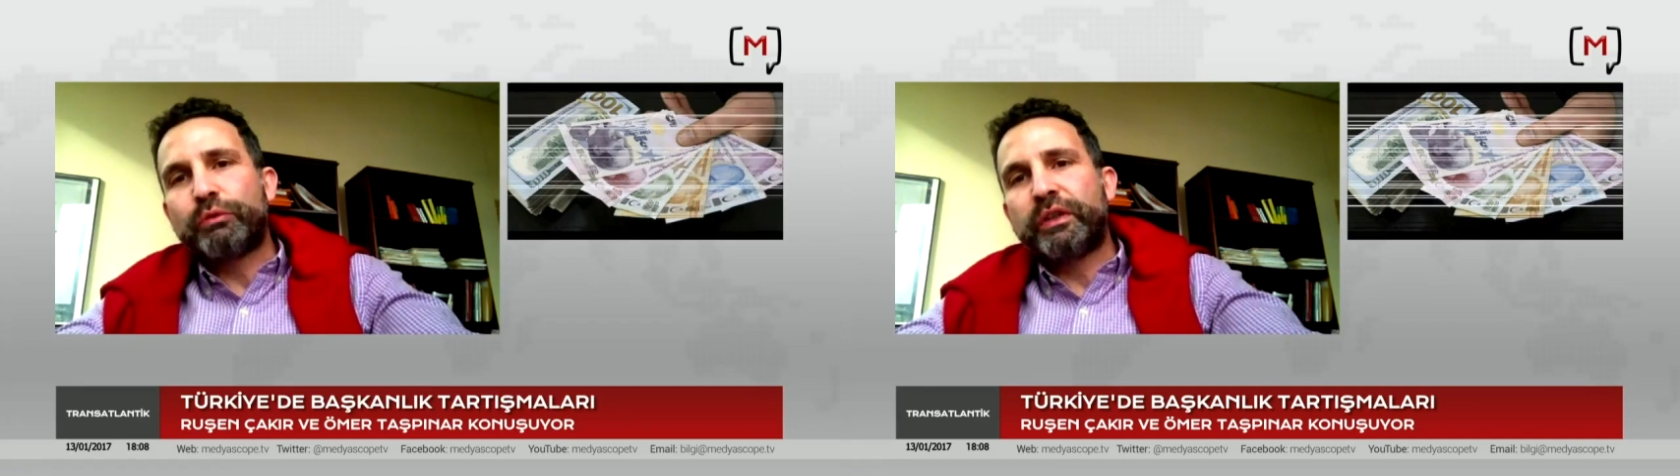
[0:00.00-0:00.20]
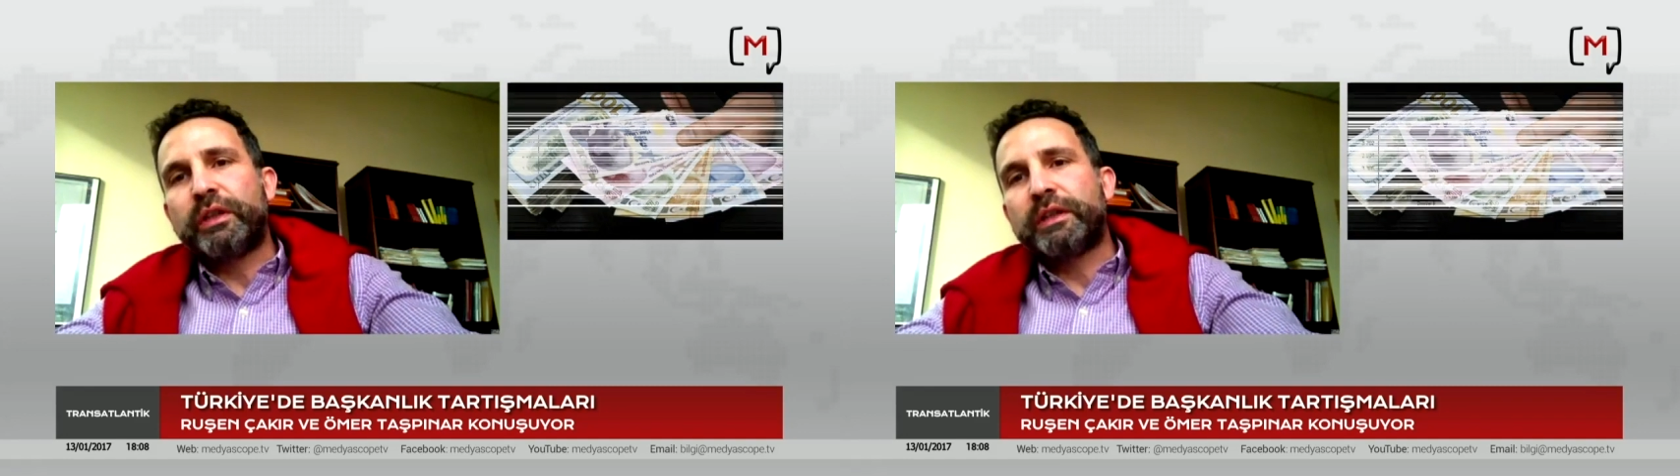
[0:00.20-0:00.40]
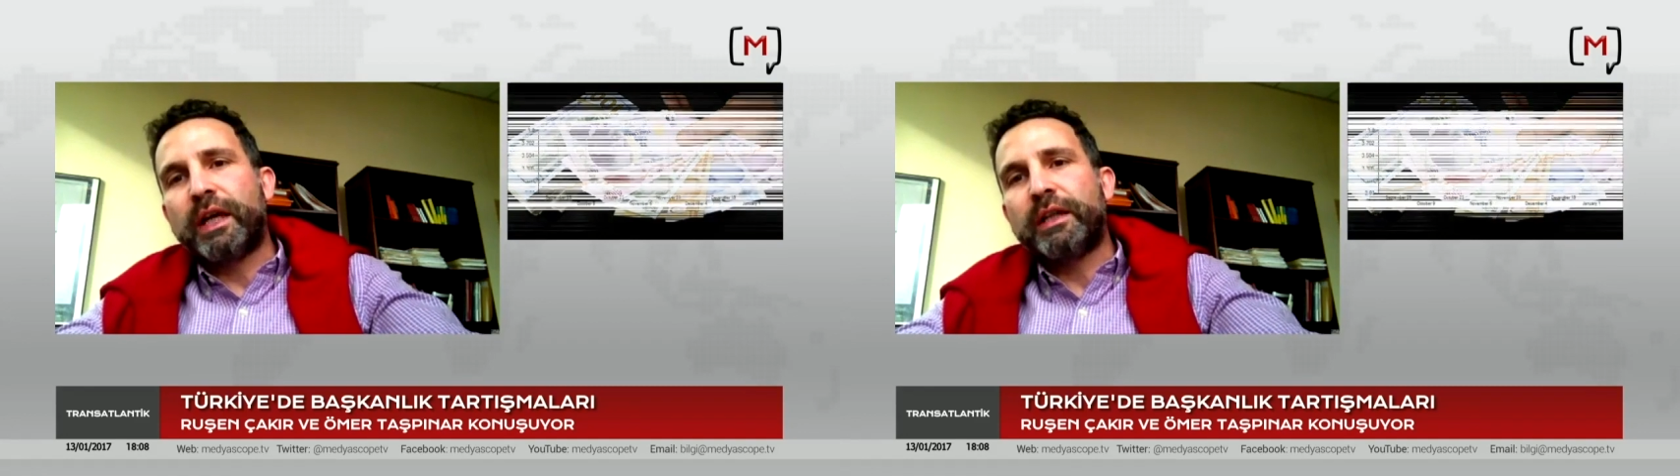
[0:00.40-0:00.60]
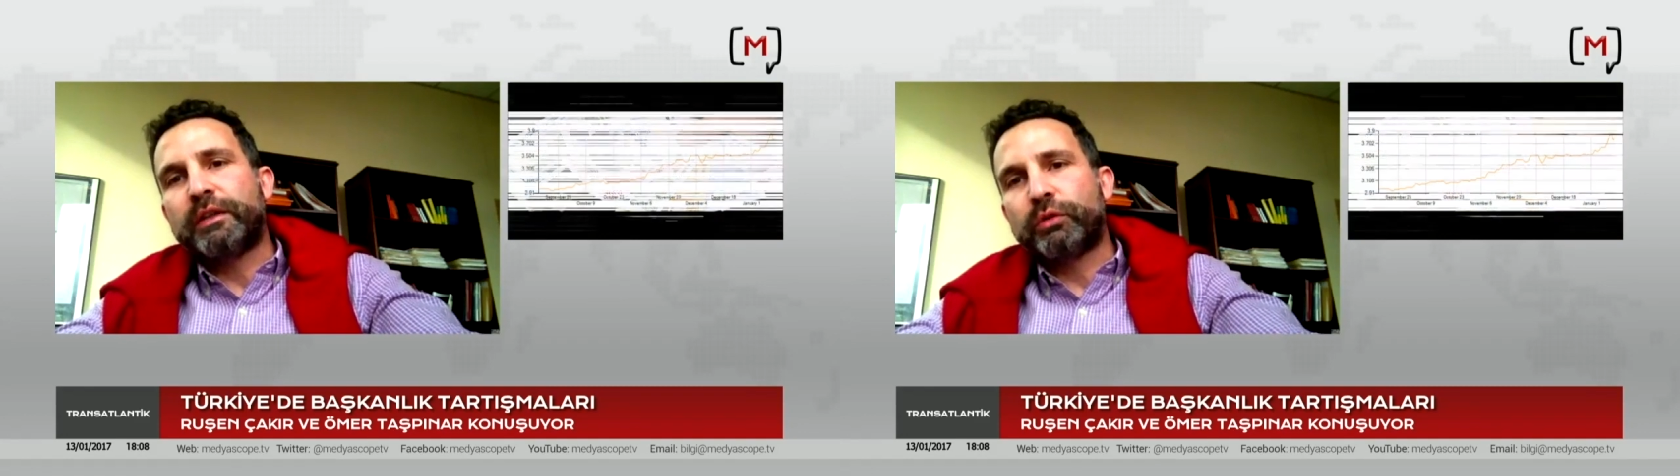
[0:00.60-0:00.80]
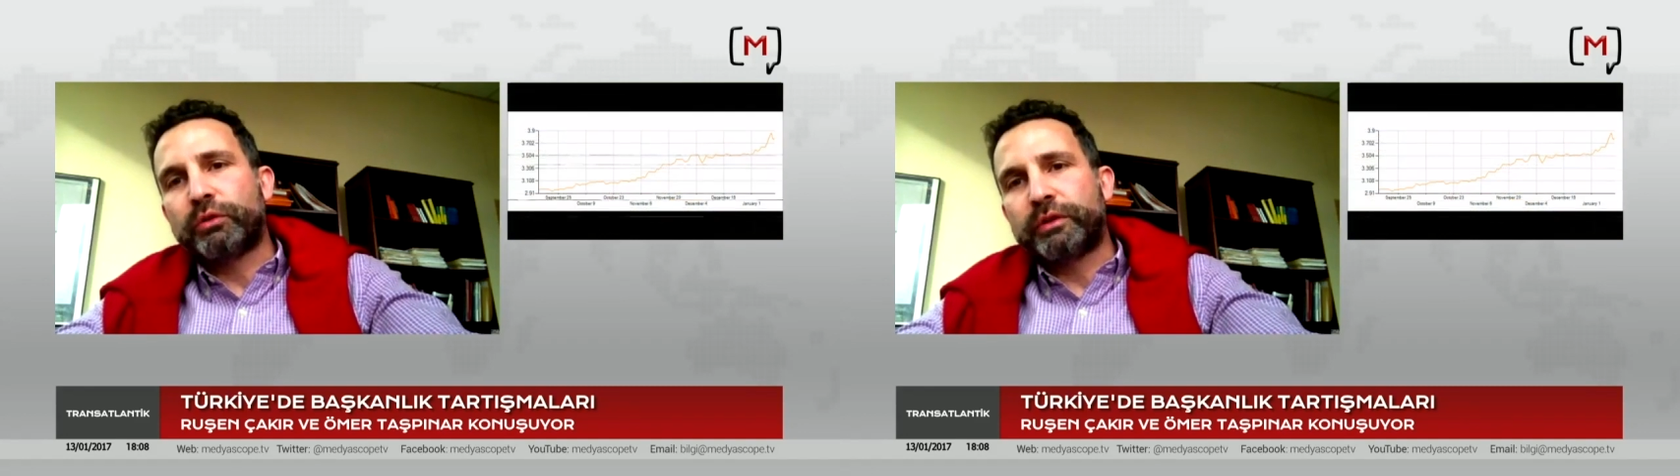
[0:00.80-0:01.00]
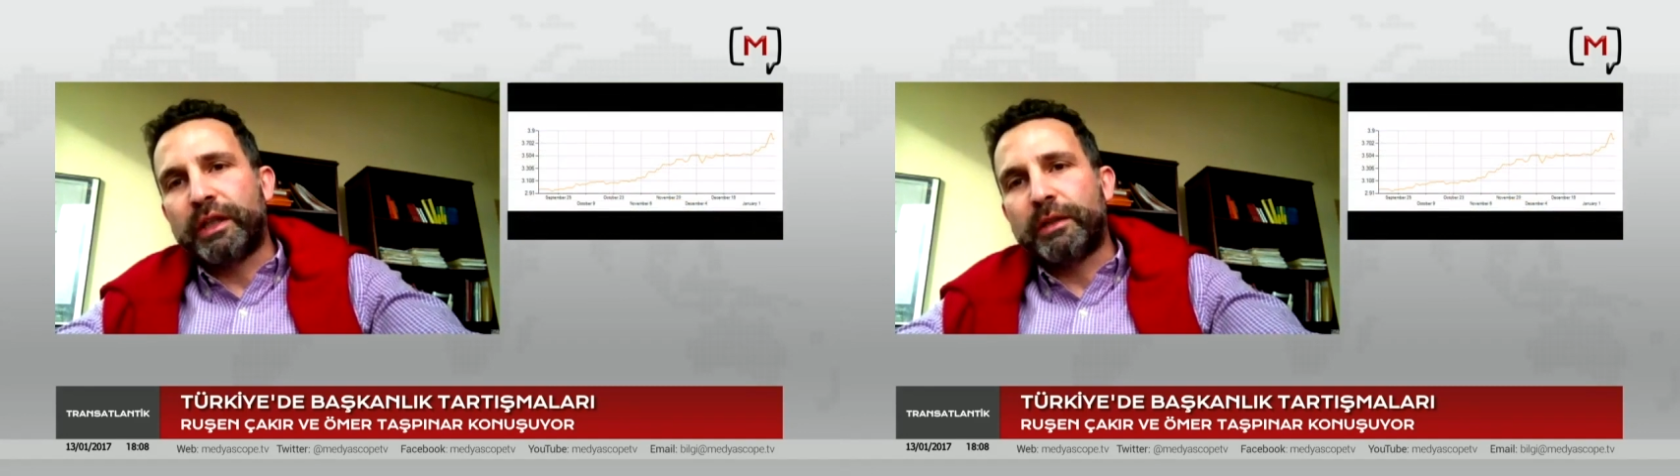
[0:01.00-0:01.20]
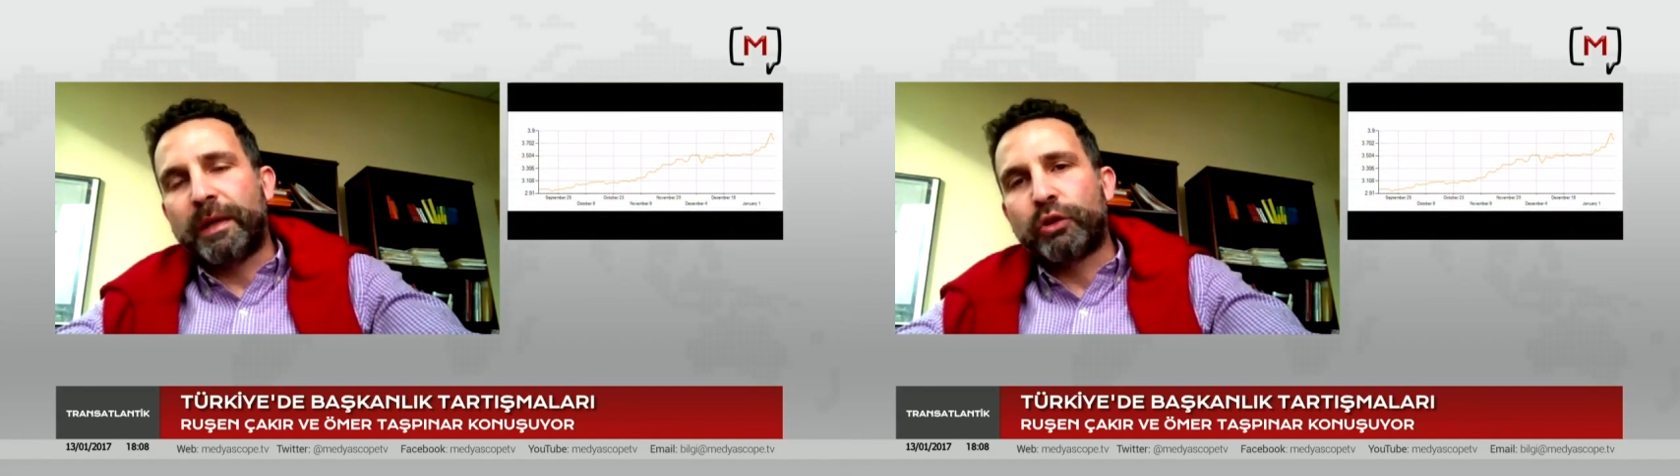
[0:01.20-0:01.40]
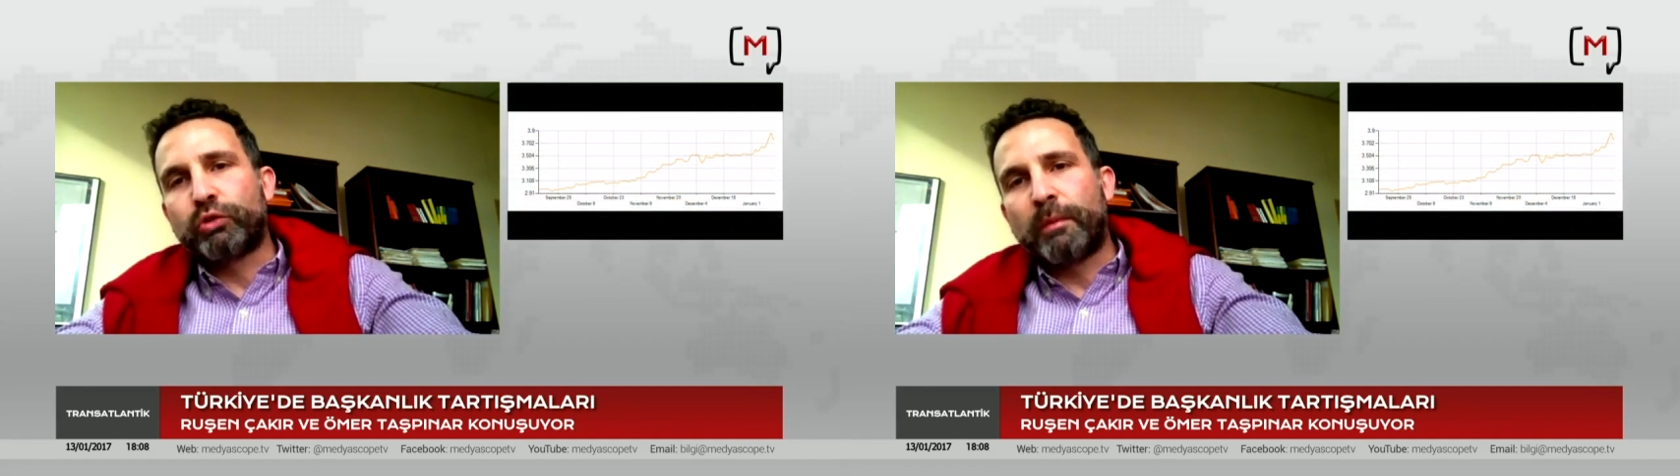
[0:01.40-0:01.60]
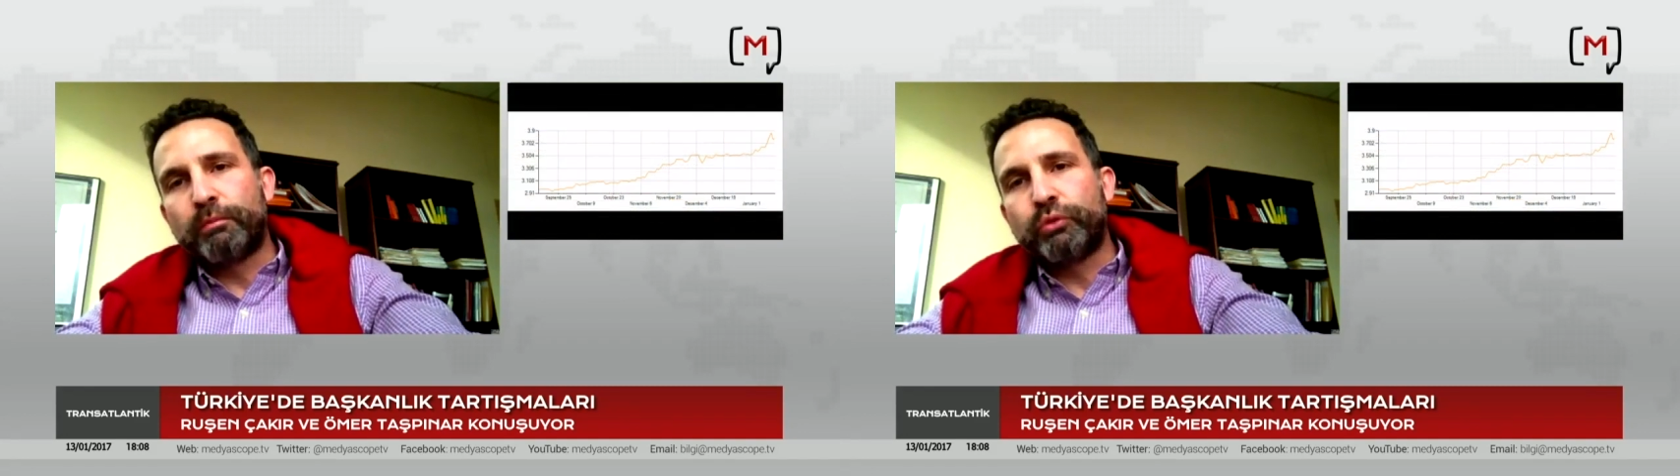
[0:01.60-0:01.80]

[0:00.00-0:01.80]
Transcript: üzerinden gidiyor Tayyip Erdoğan.